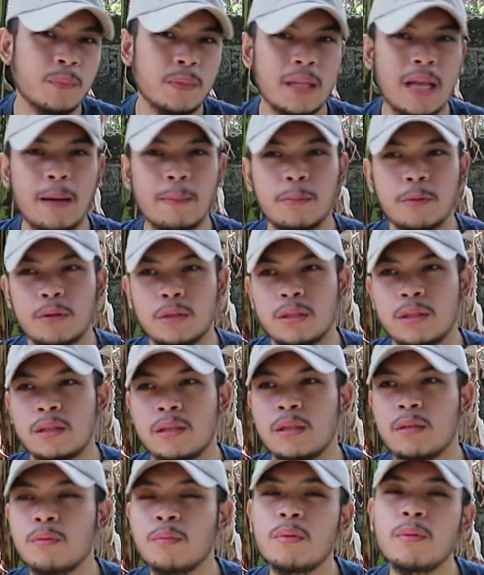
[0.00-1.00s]

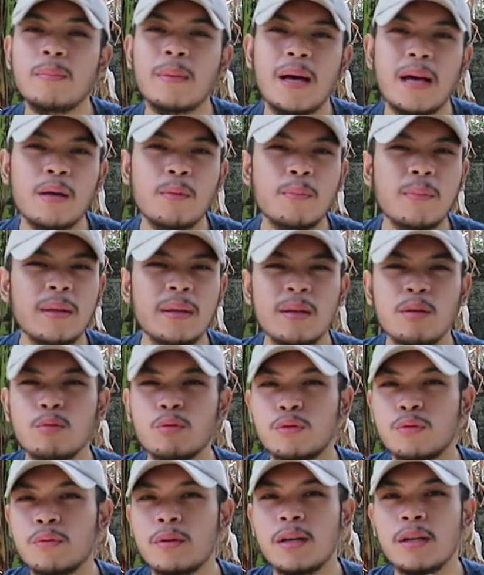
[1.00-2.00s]
tapos, ano ba ba? May
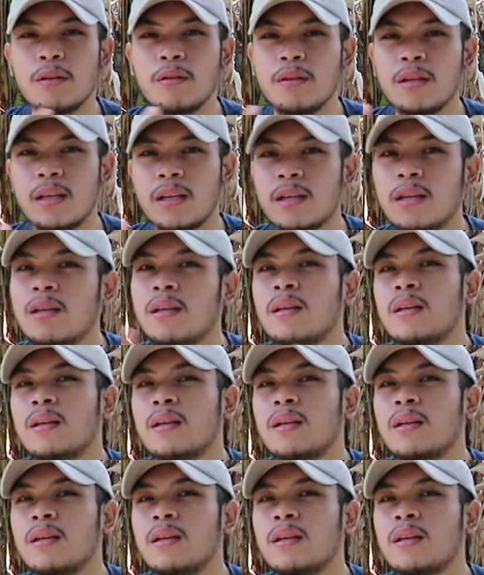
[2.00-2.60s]
uso ngayon eh.